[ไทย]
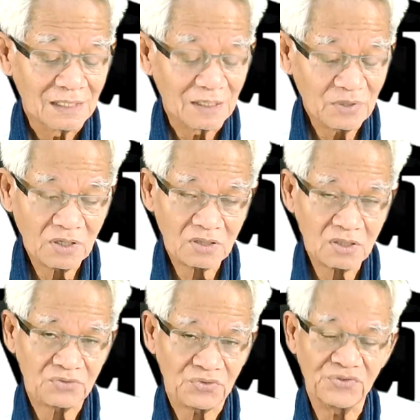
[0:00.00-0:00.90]
นั้นพวกนี้ก็
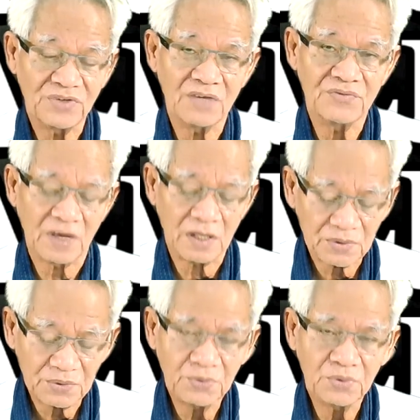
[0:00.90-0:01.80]
ต้องสนใจฝ่าย
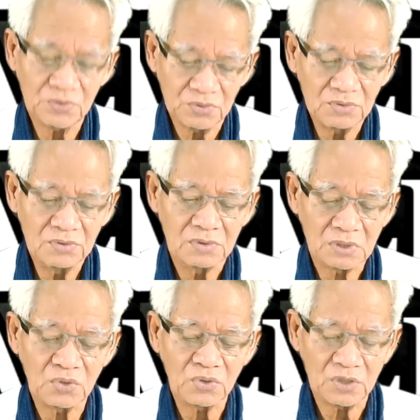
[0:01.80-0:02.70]
รู้
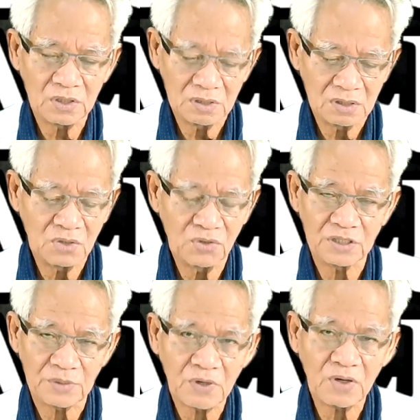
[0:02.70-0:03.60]
โดย โดย
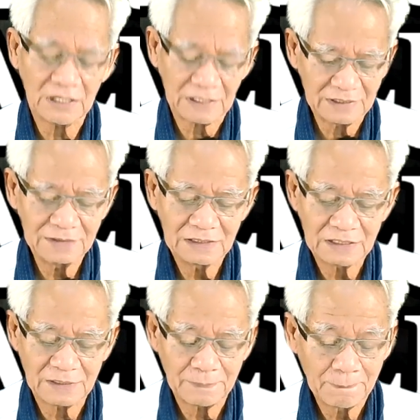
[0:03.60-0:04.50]
เฉพาะล่ะ
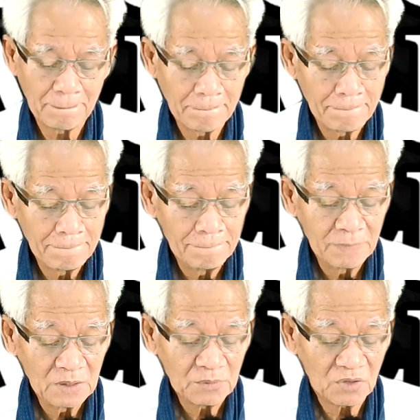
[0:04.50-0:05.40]

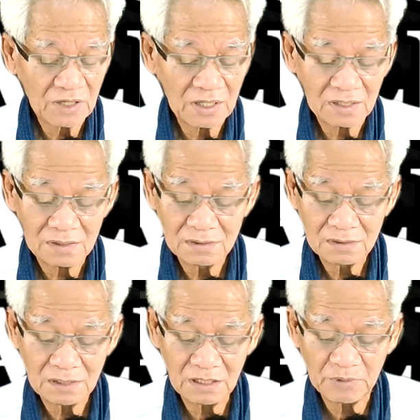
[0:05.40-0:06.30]
เพราะว่า
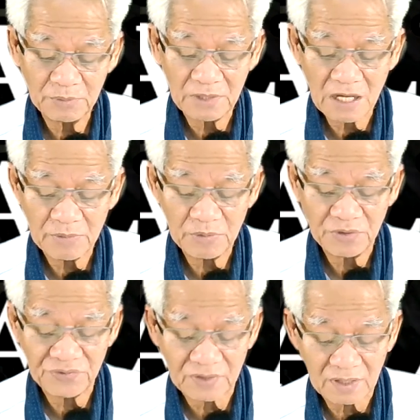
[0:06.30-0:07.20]
ที่นี่ไม่มีได้ไม่
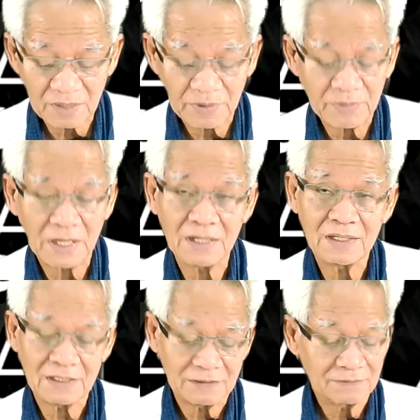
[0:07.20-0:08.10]
มีเสียประมาณนั้น